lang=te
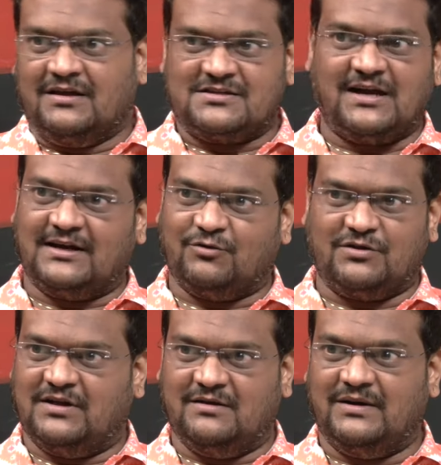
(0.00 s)
స్టార్ట్
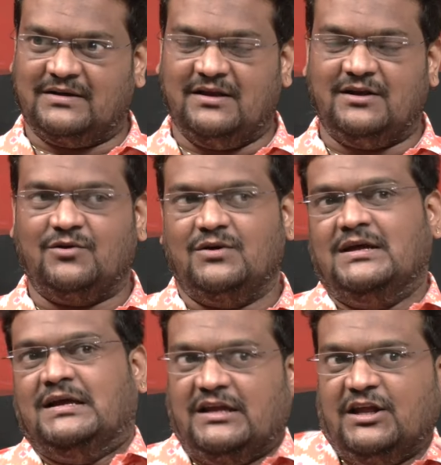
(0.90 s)
అవుతుంది అనమాట దీంట్లో
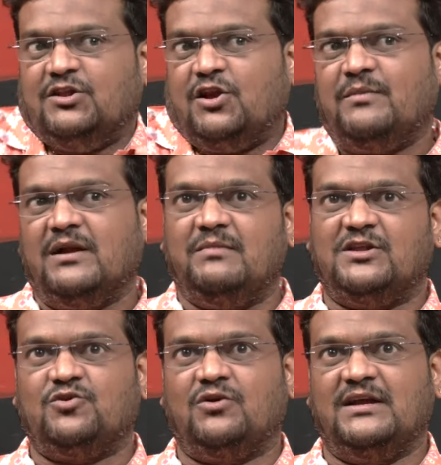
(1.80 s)
ఇందులో మనం
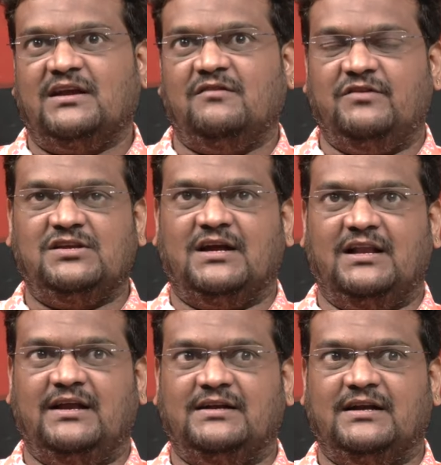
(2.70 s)
మెచ్చుకోదగిన విషయాలు
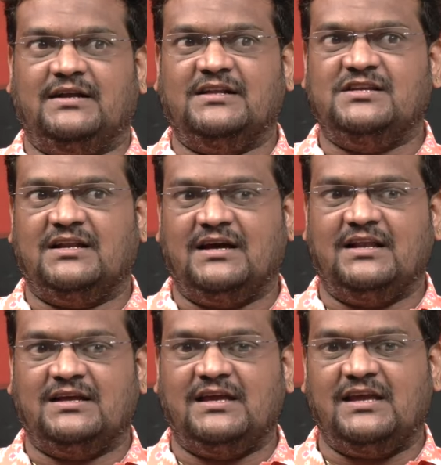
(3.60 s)
ఏంటంటే
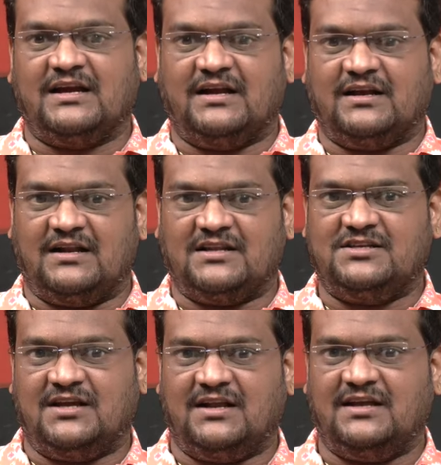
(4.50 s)
జనాలకి ఎక్కడ కనెక్ట్
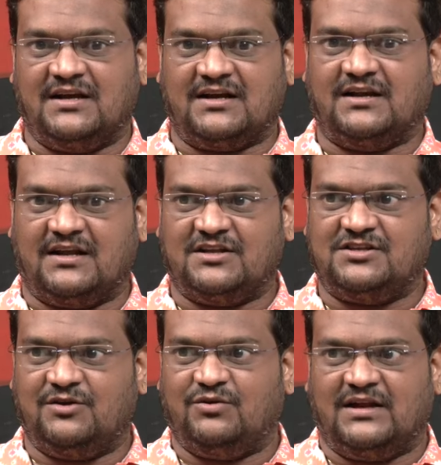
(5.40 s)
చేయాలా ఎక్కడ కనెక్ట్
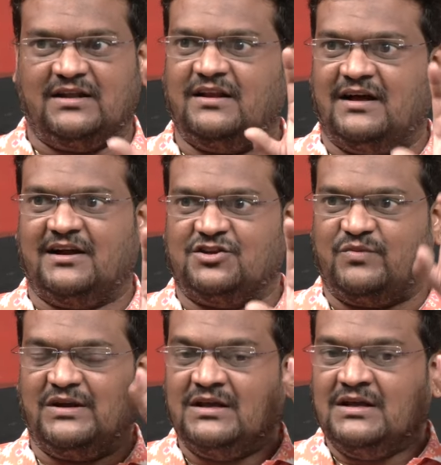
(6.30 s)
చేయకూడదు అనేది నాగశ్విన్